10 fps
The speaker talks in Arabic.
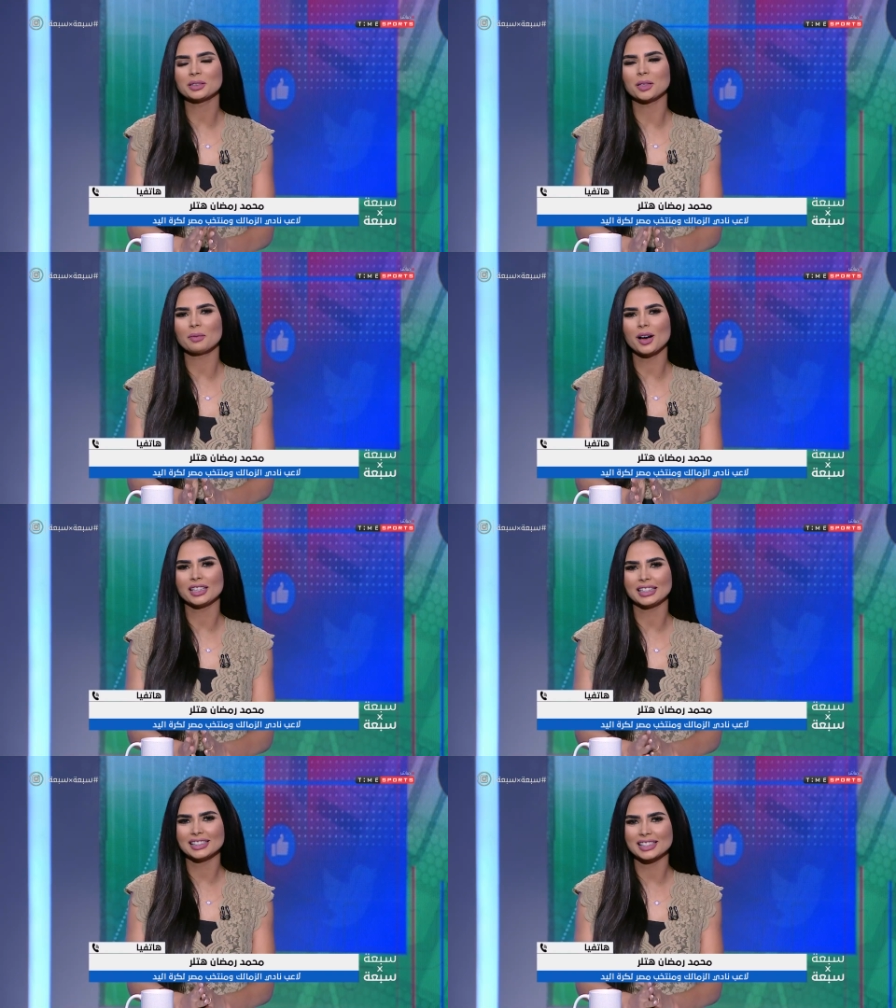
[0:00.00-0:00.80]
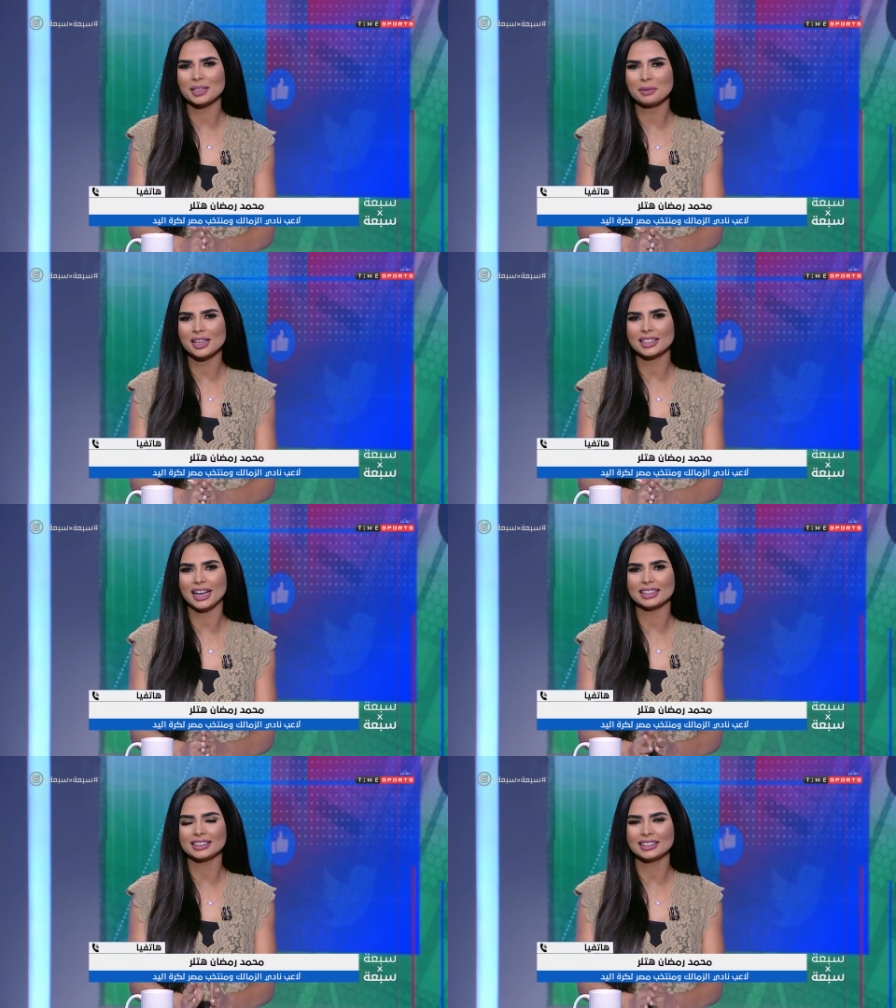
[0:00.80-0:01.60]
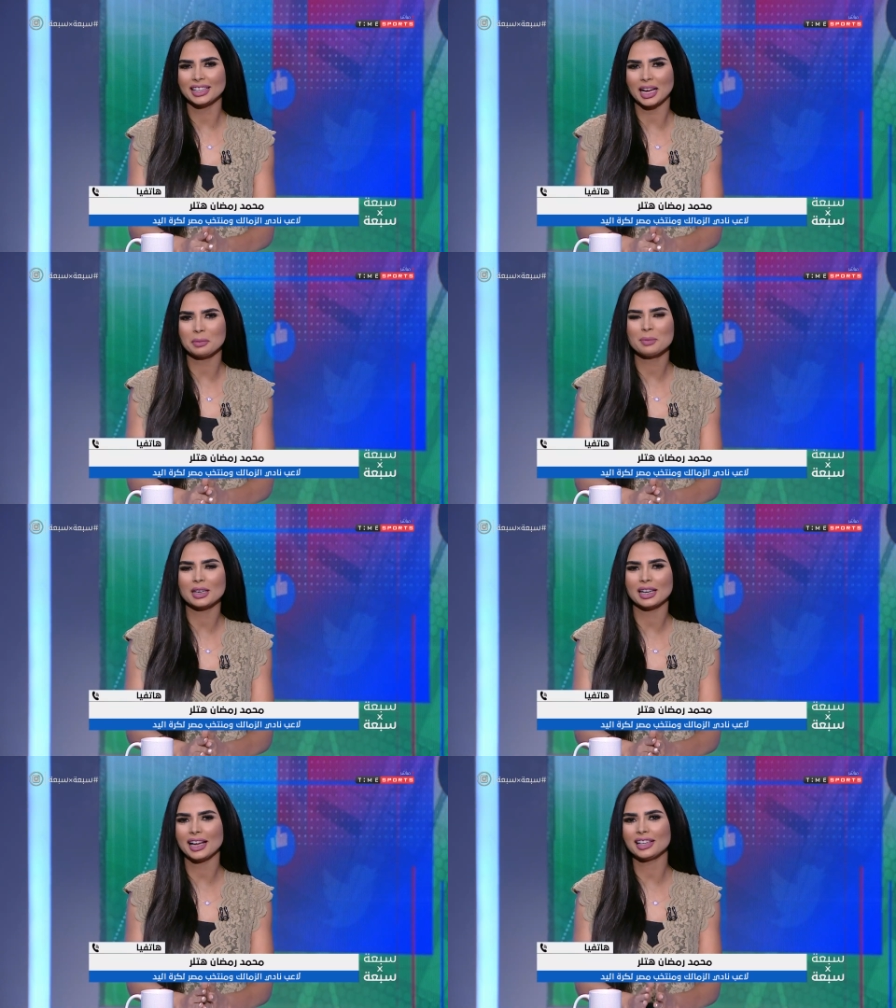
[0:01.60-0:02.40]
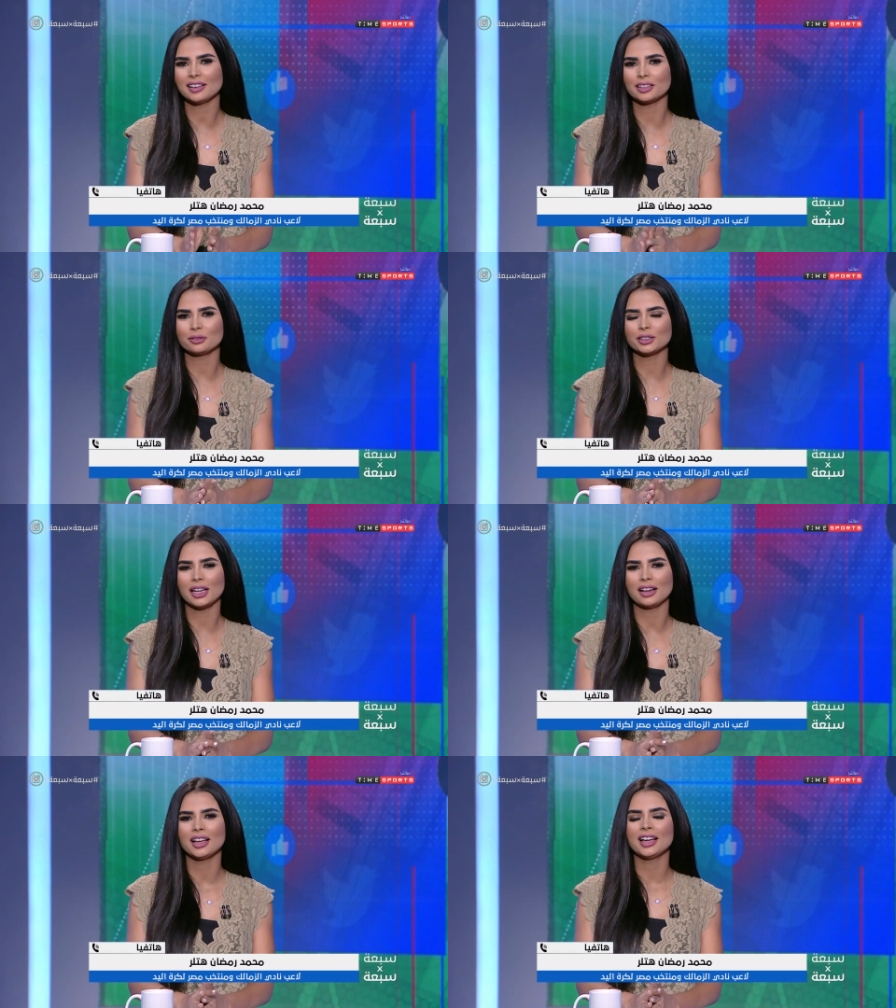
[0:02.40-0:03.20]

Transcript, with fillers: ضمها لنادي الزمالك يعني اثنين لاعبين من الاهلي ايضا فداء